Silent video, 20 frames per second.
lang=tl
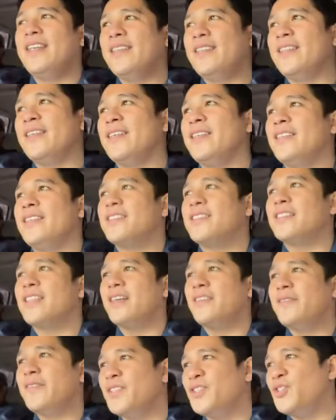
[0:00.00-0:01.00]
Leyte this
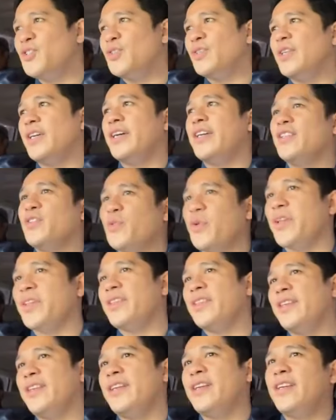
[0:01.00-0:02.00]
coming July
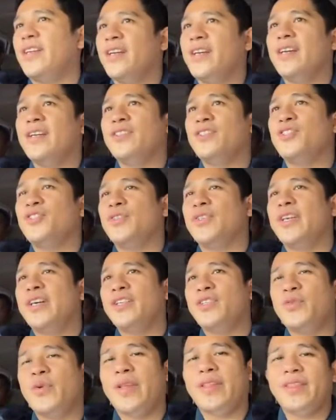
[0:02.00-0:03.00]
20 and
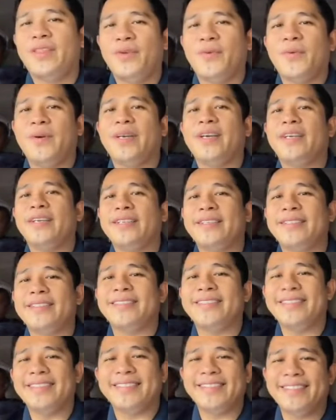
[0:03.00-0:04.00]
July 21. No?
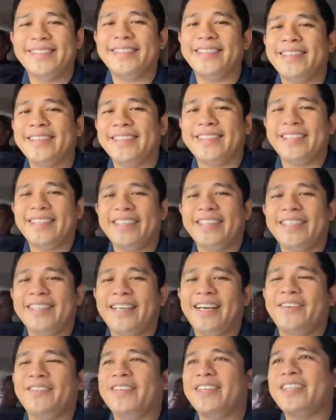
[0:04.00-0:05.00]
Ang
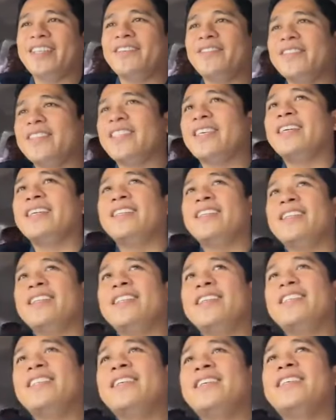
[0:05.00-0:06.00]
ganda mga kapatid.
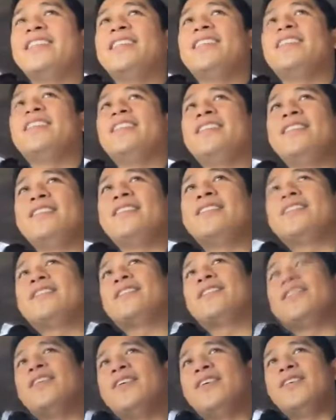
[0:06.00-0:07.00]

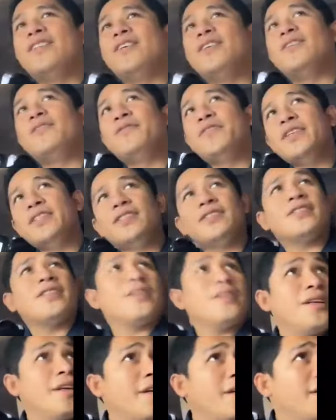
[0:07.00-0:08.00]
So,
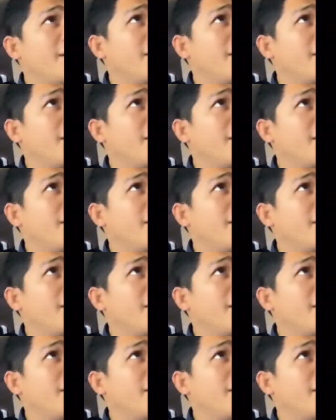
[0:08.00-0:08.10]
pista